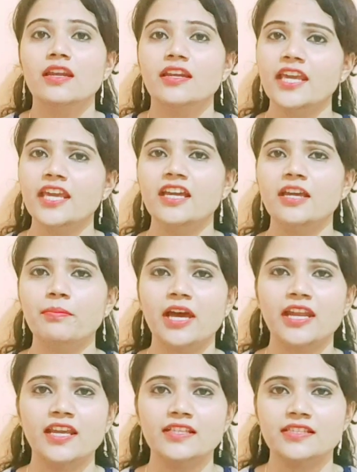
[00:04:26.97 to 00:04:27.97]
नहीं कर पा
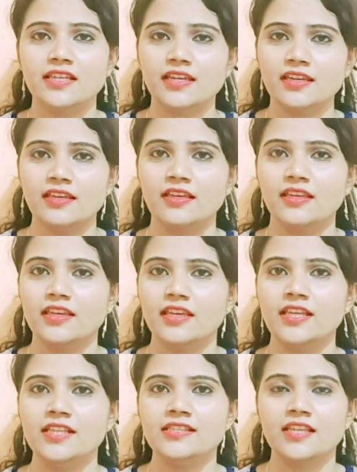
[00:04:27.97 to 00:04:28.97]
रहे हैं ऐसे
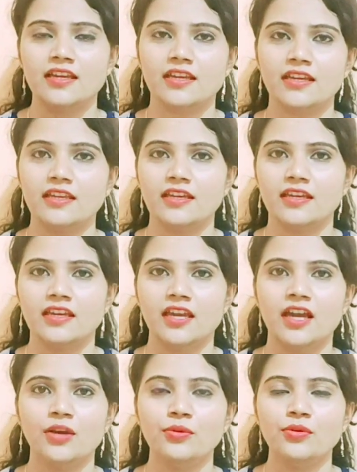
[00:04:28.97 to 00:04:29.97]
इनसे करिए
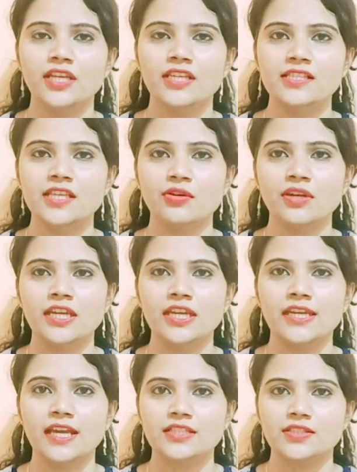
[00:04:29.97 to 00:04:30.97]
अंगूठे से और
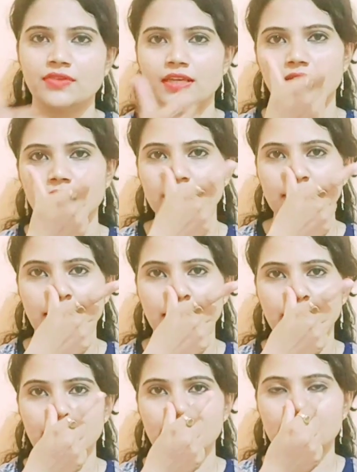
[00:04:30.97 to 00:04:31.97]
इंडेक्स फिंगर
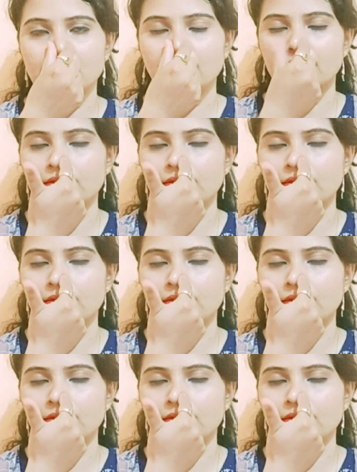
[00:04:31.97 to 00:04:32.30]
से ऐसे